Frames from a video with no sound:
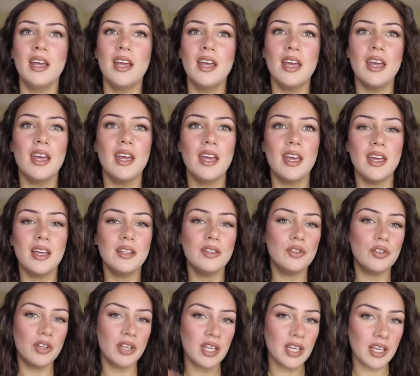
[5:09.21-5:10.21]
e in
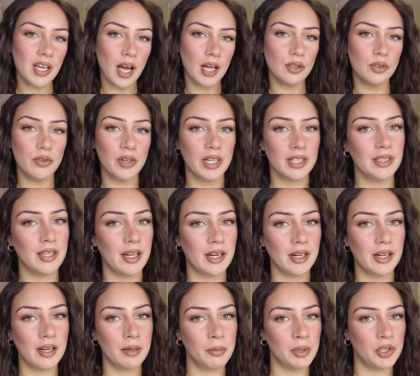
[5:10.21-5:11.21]
teoria dovrei andare
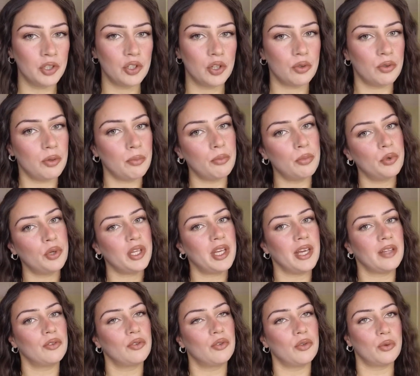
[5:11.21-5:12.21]
anche a mangiare un
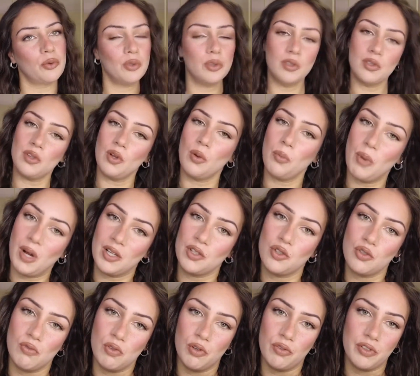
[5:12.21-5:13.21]
hamburghetto, quindi se lo
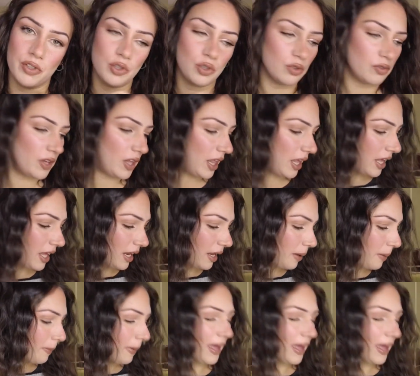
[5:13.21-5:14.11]
mangio ve lo faccio vedere.